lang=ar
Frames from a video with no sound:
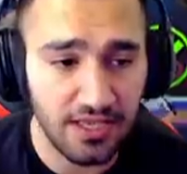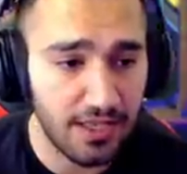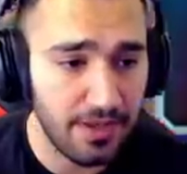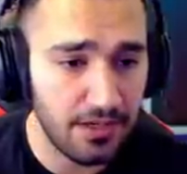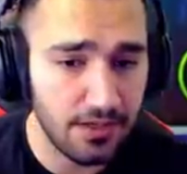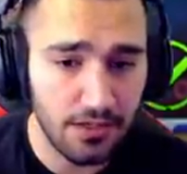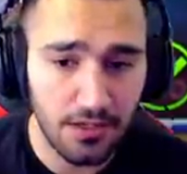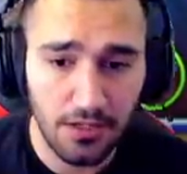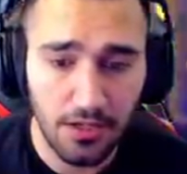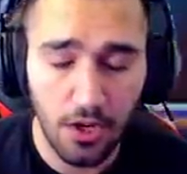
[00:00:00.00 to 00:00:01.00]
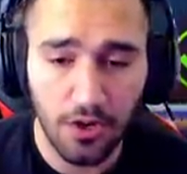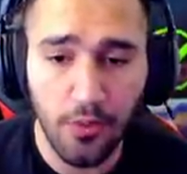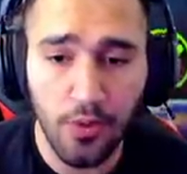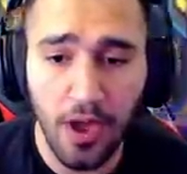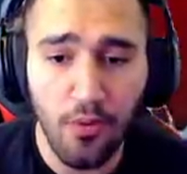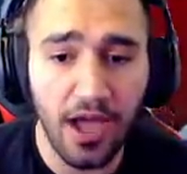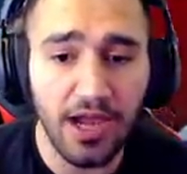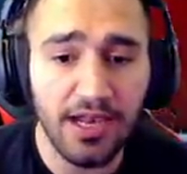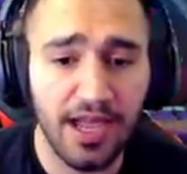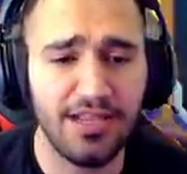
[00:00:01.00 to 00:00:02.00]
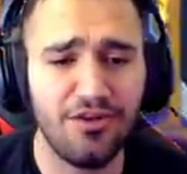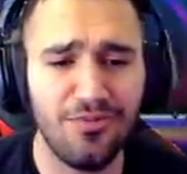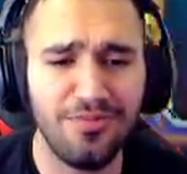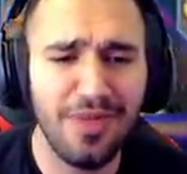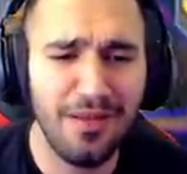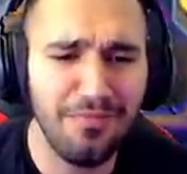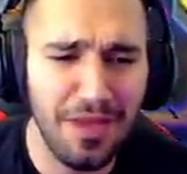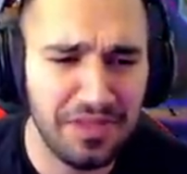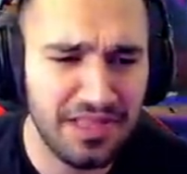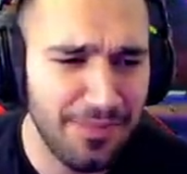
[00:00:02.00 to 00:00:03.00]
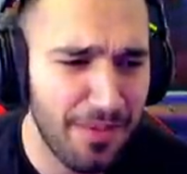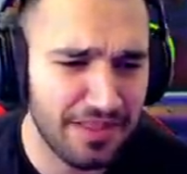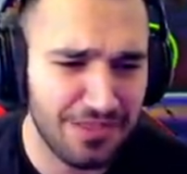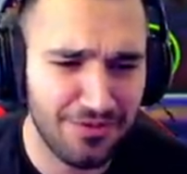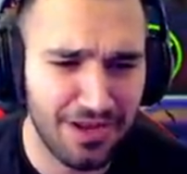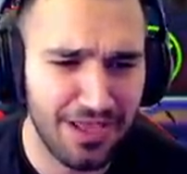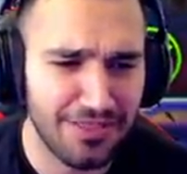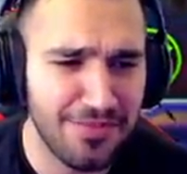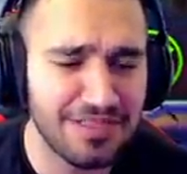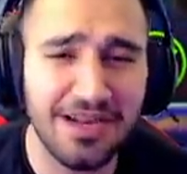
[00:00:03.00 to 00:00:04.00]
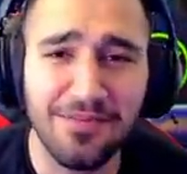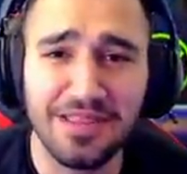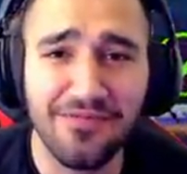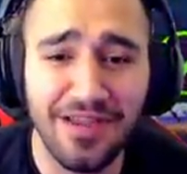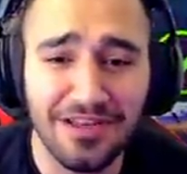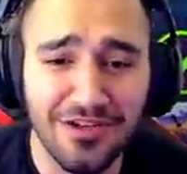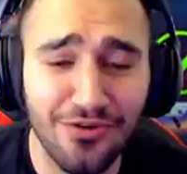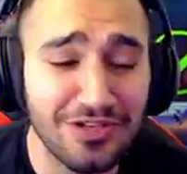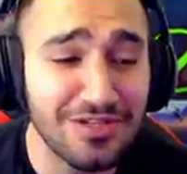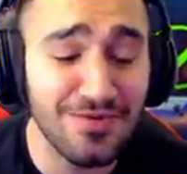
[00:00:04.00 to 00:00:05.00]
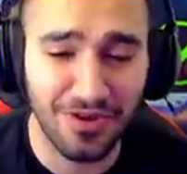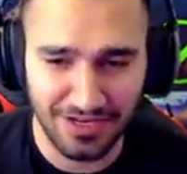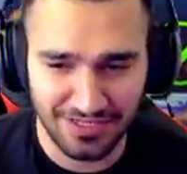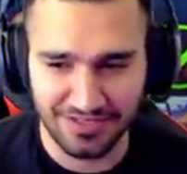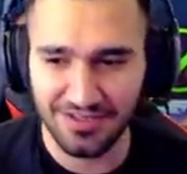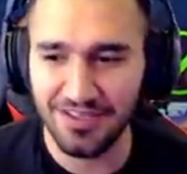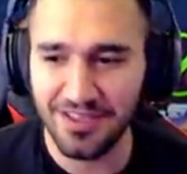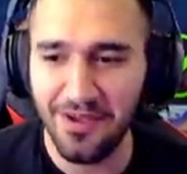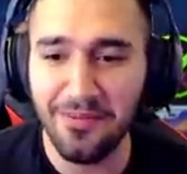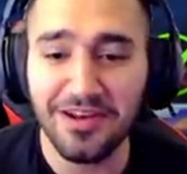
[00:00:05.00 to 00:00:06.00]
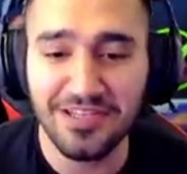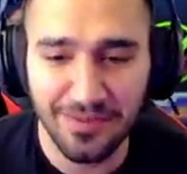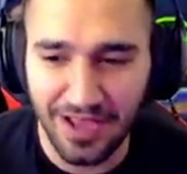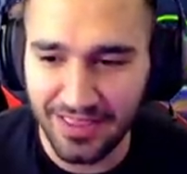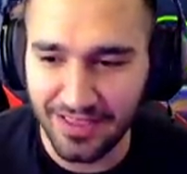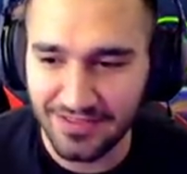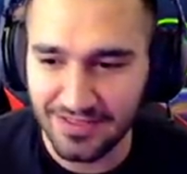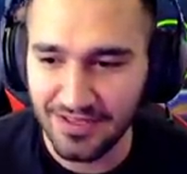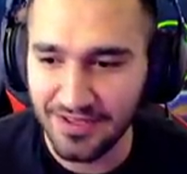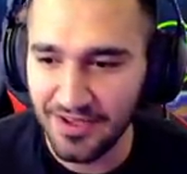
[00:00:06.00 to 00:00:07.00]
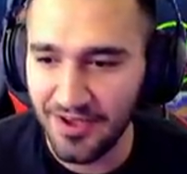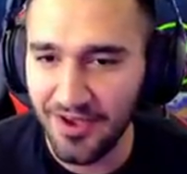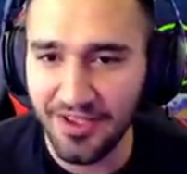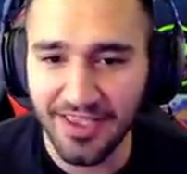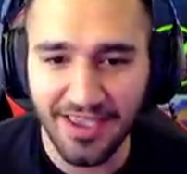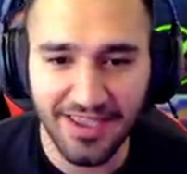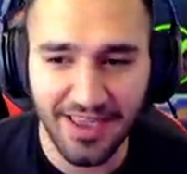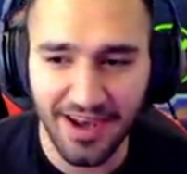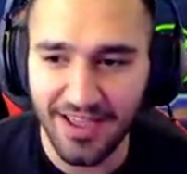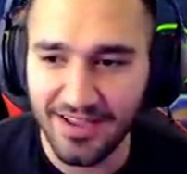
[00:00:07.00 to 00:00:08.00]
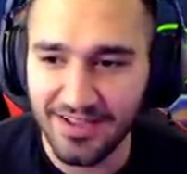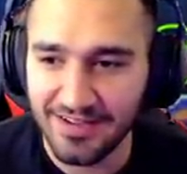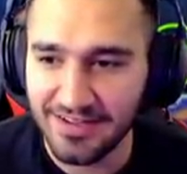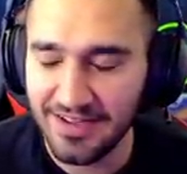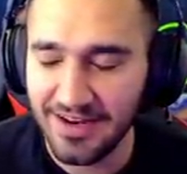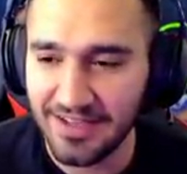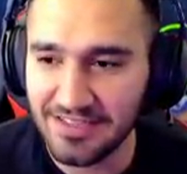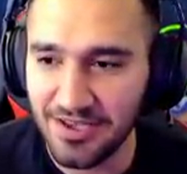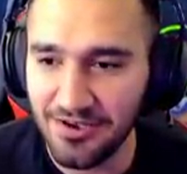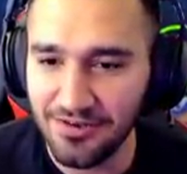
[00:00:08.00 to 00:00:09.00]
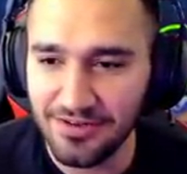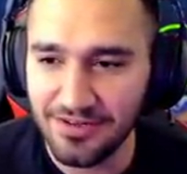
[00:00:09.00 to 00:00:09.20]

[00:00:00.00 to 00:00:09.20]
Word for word: هي كمان اوكي هو هو قال لي عليكم ما, ما بدي ما بدي هذول كلياتهم بس انا بدي افاجئه واجيب له كل شيء تمام كل شيء بالحدث اوكي يلا ليتس جو